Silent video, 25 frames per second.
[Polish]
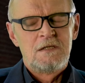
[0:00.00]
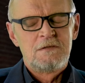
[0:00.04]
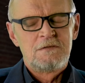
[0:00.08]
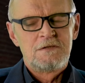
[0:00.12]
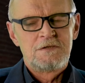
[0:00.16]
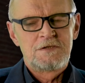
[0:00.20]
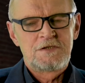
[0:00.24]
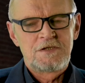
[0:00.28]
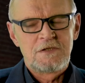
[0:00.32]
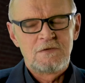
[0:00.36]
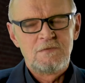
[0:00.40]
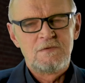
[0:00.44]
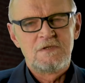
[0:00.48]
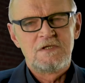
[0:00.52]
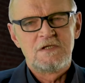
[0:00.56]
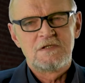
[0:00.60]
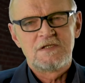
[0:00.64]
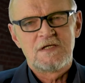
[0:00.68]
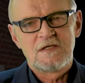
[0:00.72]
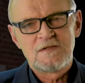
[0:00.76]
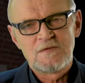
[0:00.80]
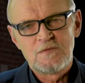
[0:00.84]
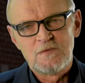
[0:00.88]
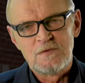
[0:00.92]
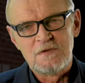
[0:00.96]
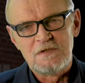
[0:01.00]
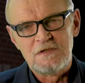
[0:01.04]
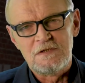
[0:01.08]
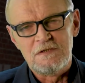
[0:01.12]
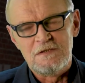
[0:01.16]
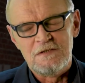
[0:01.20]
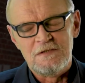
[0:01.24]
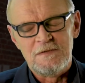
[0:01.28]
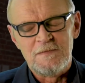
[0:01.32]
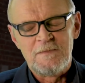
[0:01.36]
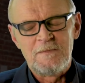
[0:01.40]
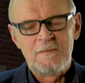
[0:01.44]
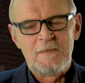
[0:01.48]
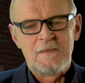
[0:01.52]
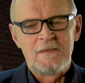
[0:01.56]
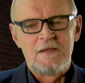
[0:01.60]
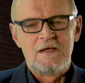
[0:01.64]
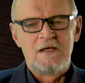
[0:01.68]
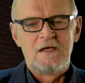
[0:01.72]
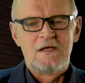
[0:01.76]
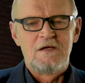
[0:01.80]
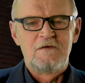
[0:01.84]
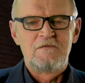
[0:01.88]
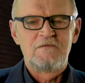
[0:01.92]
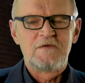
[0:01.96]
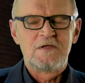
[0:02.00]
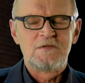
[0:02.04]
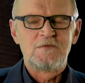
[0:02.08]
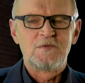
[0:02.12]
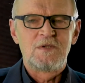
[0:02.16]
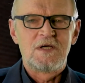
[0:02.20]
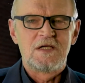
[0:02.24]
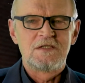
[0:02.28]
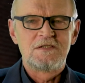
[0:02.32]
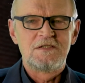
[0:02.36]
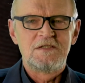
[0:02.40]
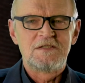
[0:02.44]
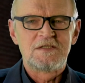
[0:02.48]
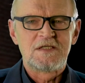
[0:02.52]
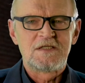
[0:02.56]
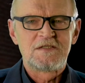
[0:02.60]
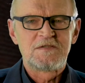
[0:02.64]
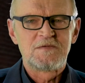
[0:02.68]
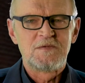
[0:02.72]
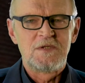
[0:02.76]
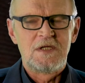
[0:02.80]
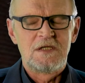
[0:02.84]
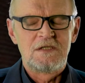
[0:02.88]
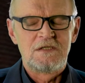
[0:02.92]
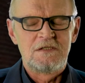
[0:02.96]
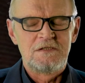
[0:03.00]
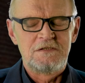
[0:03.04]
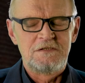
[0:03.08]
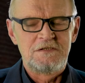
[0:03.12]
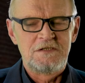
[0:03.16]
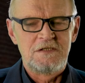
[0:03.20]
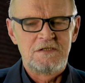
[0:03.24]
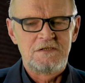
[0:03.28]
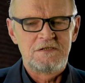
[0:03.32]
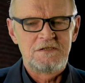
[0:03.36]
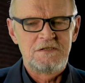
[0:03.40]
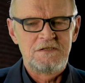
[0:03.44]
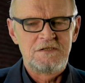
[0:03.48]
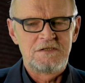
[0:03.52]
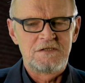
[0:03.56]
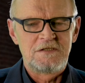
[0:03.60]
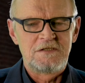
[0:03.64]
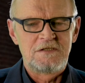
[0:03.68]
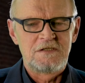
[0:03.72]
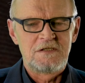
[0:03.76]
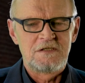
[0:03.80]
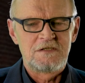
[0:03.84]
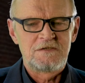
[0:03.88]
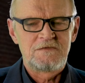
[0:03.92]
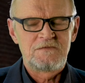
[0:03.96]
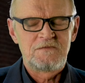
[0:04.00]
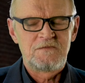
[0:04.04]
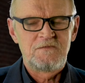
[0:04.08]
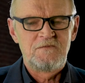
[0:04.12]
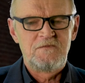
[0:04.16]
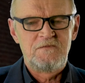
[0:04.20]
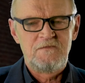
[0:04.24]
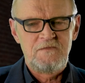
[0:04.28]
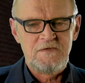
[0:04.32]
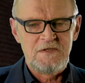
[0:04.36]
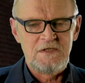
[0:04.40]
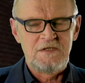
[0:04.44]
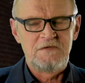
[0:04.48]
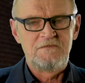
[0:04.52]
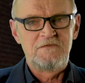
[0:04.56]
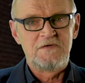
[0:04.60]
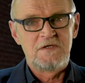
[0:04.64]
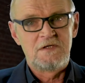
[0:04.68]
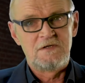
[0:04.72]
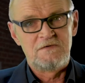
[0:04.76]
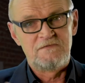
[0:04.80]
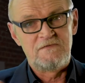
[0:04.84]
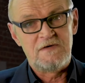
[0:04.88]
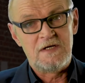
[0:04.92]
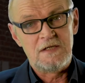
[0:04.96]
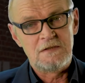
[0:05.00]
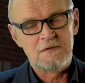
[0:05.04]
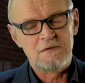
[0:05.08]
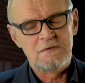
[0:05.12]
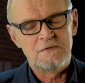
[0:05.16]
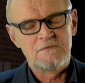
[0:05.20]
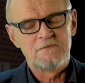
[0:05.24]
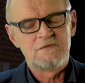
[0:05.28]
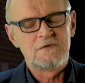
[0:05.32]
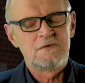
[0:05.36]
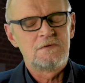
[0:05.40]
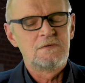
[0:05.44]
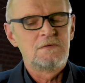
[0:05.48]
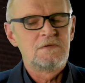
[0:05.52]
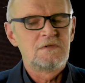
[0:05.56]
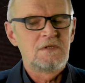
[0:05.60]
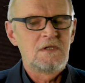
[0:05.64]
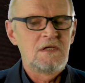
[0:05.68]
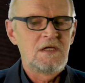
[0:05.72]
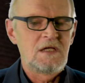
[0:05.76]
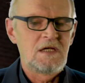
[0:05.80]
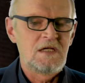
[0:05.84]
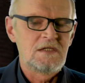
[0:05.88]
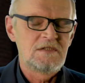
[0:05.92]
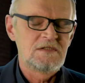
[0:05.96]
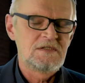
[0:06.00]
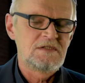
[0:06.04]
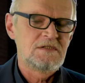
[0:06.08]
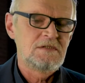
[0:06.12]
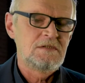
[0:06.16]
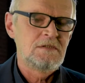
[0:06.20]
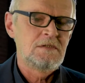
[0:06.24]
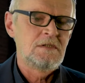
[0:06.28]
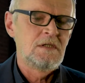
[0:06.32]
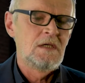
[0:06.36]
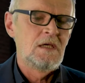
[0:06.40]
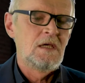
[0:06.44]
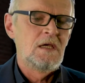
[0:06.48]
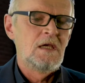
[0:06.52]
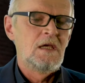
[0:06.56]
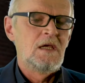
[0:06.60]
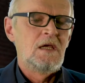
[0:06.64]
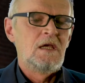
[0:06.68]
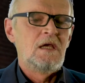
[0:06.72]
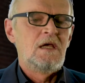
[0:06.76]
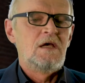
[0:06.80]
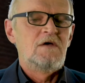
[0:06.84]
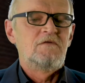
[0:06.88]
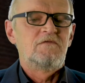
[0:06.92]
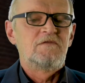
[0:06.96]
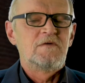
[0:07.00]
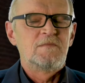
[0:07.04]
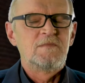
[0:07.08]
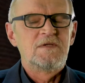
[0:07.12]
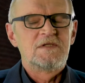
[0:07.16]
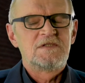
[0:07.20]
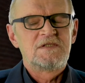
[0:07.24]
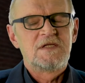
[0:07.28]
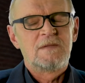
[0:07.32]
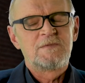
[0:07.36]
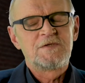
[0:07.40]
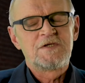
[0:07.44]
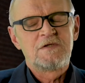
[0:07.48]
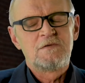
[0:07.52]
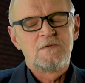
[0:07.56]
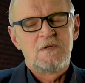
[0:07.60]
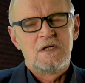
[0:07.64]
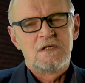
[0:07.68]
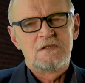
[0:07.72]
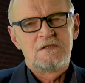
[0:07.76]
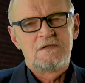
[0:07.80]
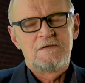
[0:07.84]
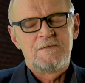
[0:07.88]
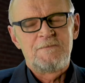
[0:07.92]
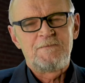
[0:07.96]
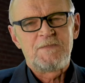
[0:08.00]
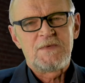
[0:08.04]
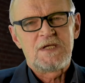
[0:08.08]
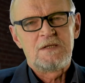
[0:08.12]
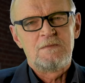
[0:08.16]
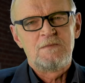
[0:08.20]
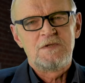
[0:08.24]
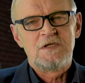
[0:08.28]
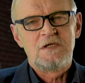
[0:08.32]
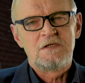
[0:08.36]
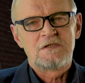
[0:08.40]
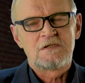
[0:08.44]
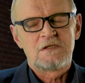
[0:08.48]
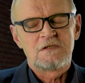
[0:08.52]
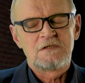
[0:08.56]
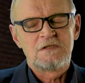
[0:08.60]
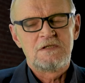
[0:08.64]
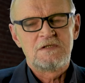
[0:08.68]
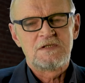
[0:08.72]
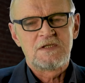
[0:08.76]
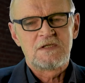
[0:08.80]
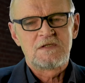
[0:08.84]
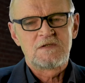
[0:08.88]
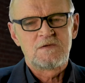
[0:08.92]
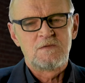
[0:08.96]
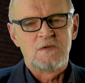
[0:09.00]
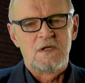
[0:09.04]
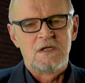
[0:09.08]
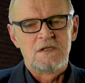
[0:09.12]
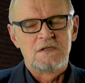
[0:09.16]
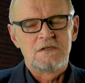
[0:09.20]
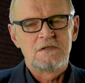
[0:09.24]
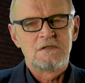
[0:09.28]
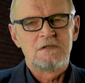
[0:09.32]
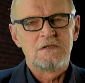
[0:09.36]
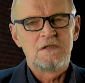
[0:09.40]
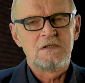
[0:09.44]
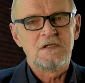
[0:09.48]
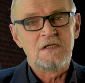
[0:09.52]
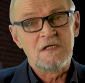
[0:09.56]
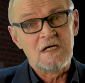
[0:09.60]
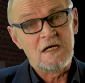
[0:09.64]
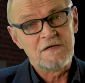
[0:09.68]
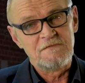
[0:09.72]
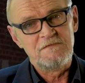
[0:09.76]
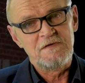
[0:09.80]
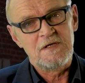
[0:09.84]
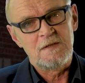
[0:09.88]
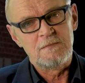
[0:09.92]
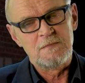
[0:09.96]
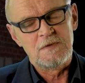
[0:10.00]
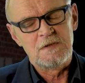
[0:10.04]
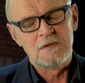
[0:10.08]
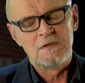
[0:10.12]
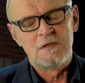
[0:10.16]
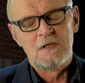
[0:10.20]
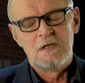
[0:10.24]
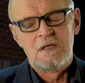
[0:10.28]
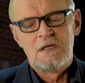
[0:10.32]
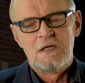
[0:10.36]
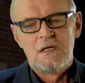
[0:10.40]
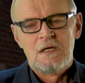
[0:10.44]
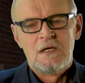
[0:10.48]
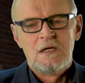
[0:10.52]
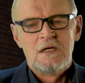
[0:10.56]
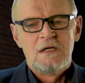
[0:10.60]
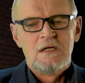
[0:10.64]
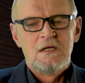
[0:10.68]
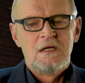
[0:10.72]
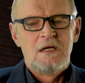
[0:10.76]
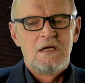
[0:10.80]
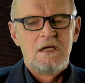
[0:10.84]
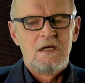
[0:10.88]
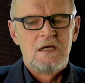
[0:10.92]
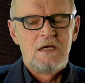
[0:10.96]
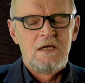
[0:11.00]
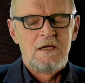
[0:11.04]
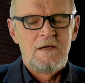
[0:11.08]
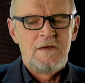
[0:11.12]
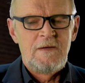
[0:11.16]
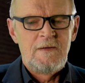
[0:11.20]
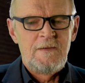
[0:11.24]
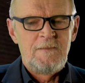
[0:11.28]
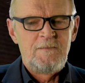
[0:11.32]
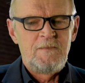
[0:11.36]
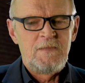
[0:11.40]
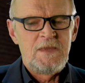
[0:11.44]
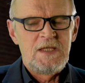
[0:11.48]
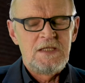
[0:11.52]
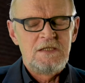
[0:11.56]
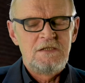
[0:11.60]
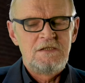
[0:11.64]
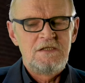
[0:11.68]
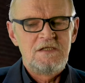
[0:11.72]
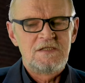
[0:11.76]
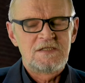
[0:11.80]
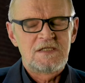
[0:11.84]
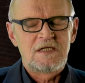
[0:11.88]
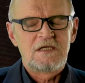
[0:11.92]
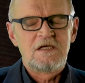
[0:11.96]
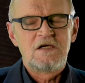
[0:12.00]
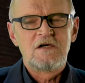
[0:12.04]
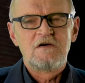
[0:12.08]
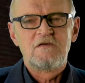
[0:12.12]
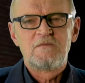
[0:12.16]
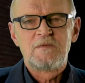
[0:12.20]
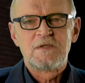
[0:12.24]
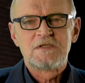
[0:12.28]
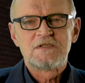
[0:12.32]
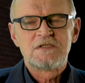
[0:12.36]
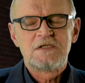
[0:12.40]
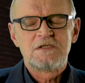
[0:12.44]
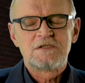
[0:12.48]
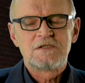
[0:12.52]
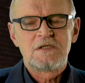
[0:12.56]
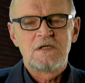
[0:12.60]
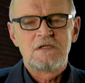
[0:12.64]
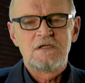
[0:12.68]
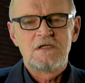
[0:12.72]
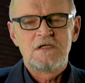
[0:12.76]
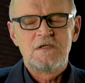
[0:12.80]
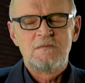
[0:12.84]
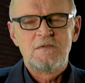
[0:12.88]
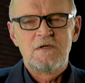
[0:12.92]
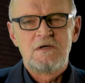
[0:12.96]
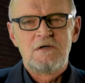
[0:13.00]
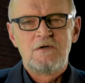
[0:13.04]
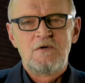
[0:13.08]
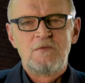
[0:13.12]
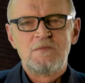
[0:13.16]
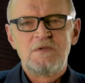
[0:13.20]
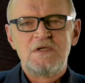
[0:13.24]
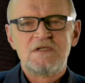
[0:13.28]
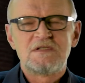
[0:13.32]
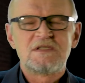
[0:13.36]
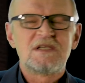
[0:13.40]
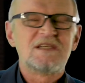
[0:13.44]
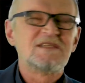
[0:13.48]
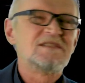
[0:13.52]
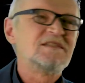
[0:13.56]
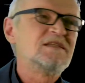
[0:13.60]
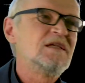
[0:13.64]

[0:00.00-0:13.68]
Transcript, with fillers: szczególne zasługi e, w edukacji seksualnej dzieci, czy też w ich wychowaniu w duchu tolerancji wobec na przykład mniejszości seksualnych. No jak wiemy, E, nic takiego w polskiej szkole nie miało miejsca, z